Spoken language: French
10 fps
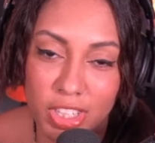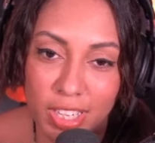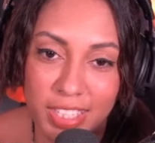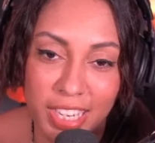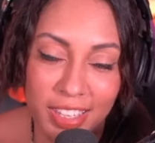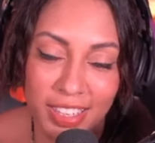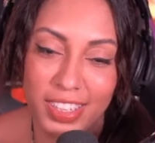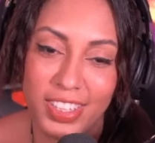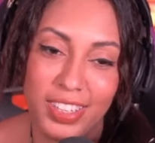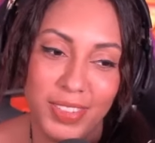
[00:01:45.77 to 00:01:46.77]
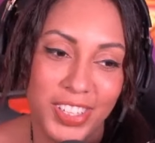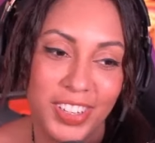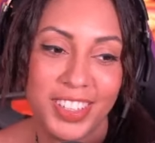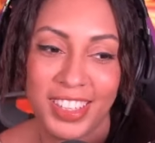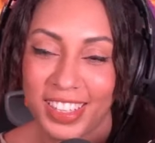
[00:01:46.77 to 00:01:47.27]
c'est un ninja mission.
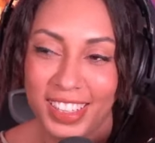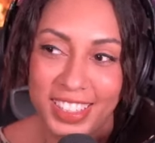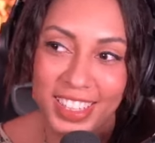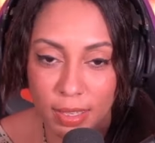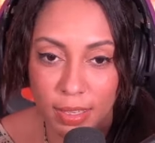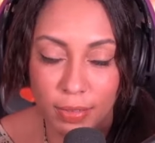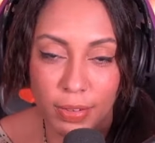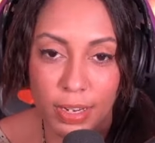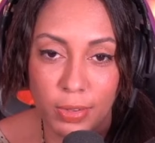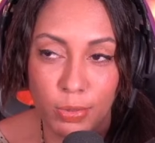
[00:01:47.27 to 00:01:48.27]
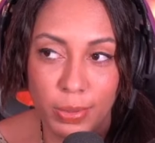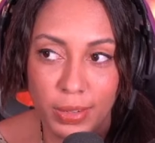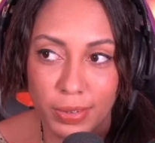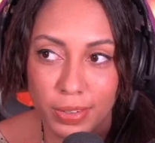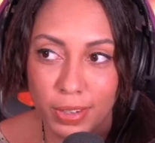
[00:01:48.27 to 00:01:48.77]
c'est un ninja. Il va
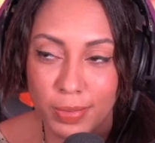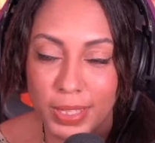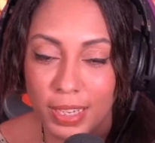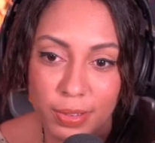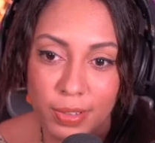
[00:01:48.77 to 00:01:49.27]
l'adouber ou un truc comme ça.